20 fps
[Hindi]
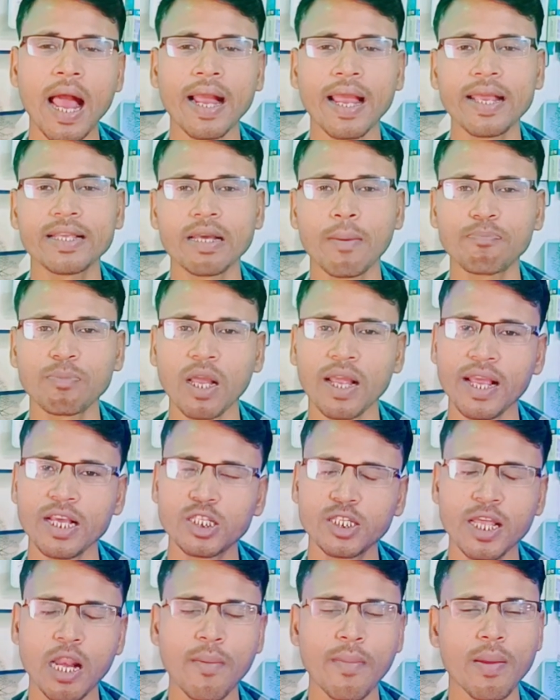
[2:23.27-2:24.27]
आगे जब तक
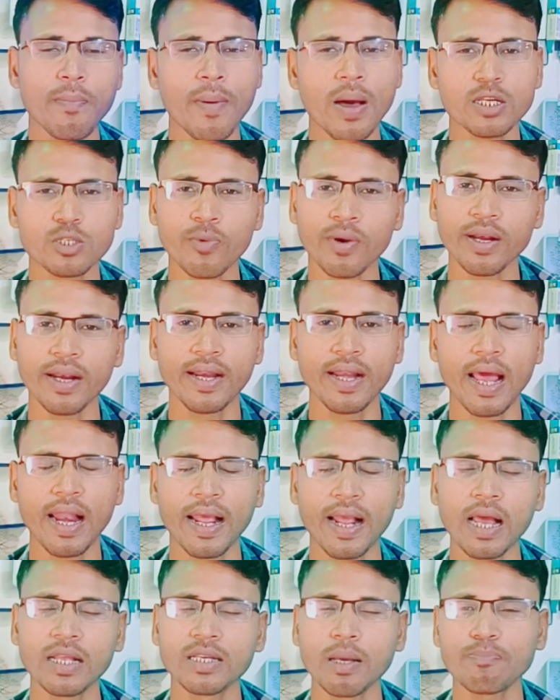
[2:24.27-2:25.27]
स्क्रीन में पासवर्ड नहीं
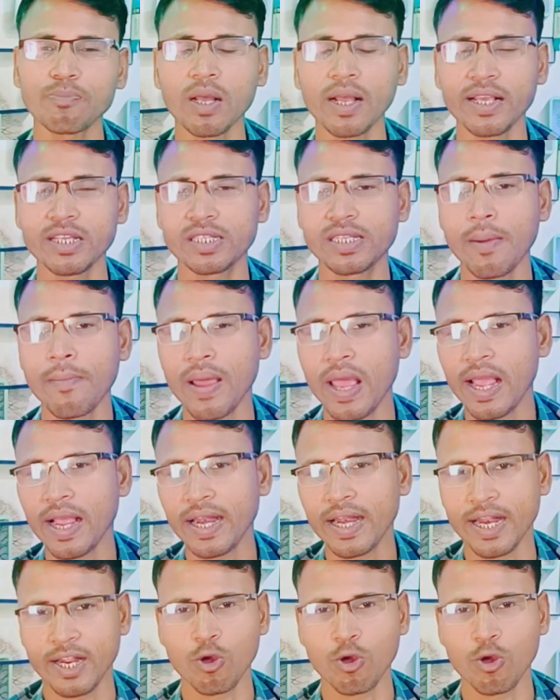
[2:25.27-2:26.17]
डालेगा जब तक इससे बैग